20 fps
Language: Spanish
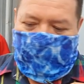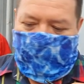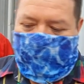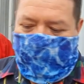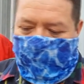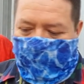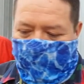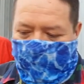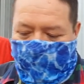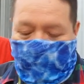
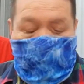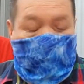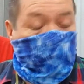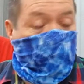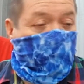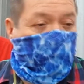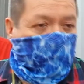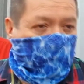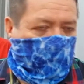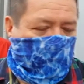eh,
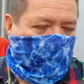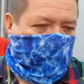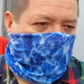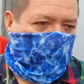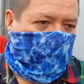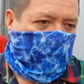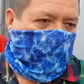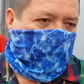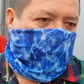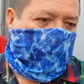producción,
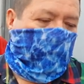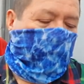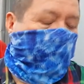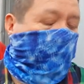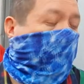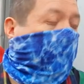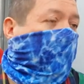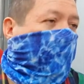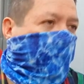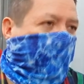ellos
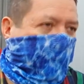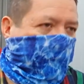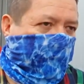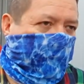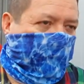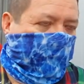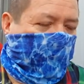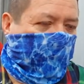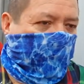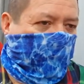están
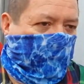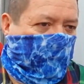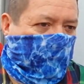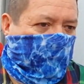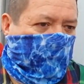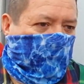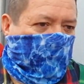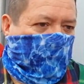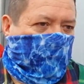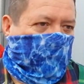capacitados,
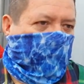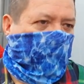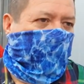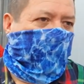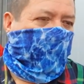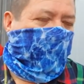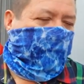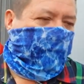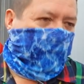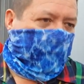
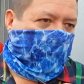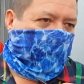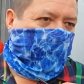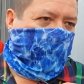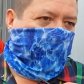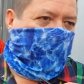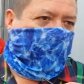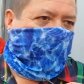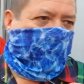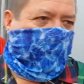van a seguir
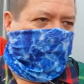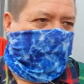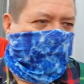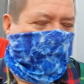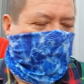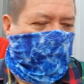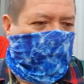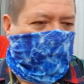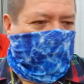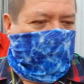eh,
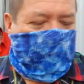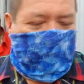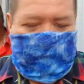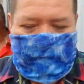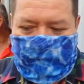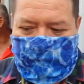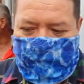haciendo las,